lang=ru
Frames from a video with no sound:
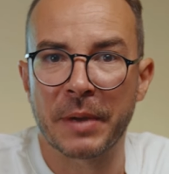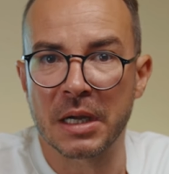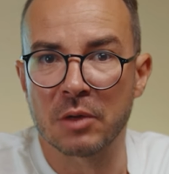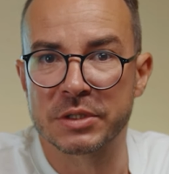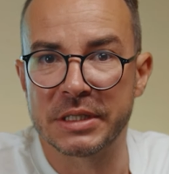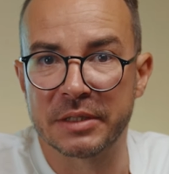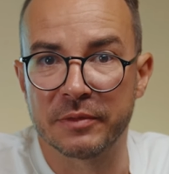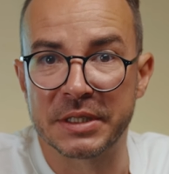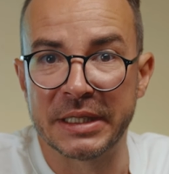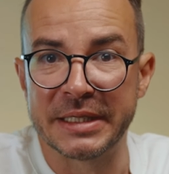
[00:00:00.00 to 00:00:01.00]
Пока у
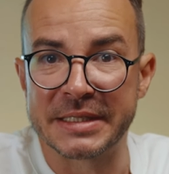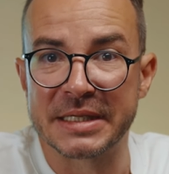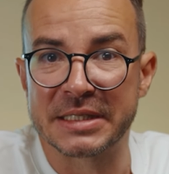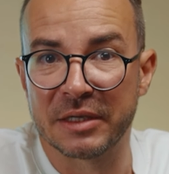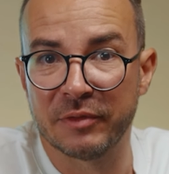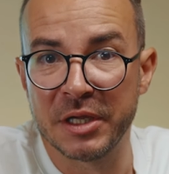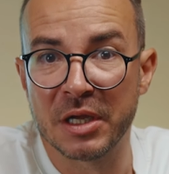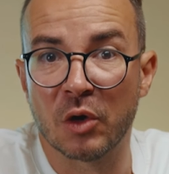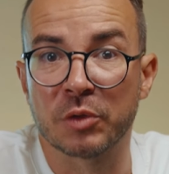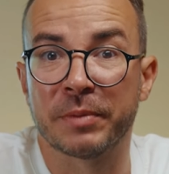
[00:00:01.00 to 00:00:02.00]
следователей есть
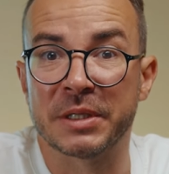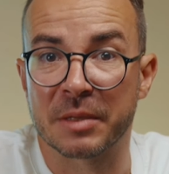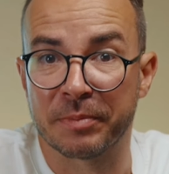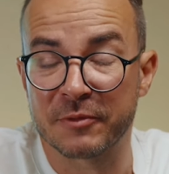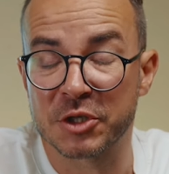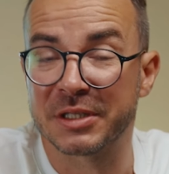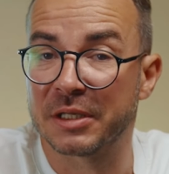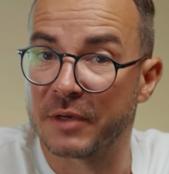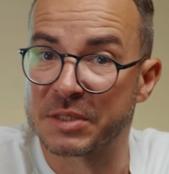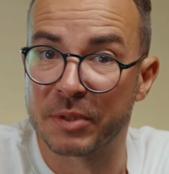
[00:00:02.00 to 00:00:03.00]
заявление от потерпевших на
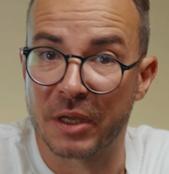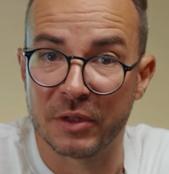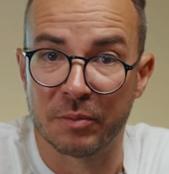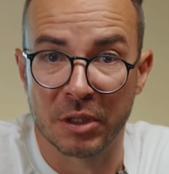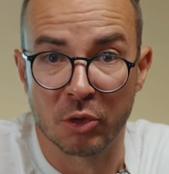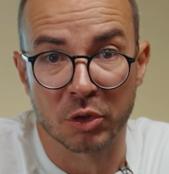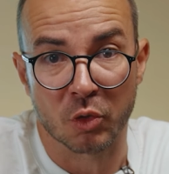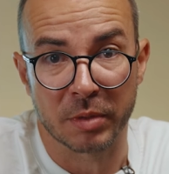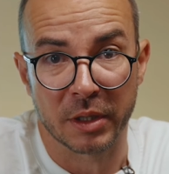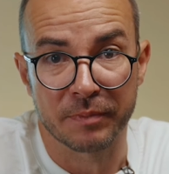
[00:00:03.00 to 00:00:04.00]
2,5 миллиона миллиона
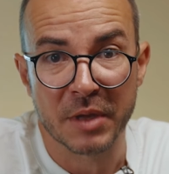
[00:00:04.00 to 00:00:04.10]
рублей.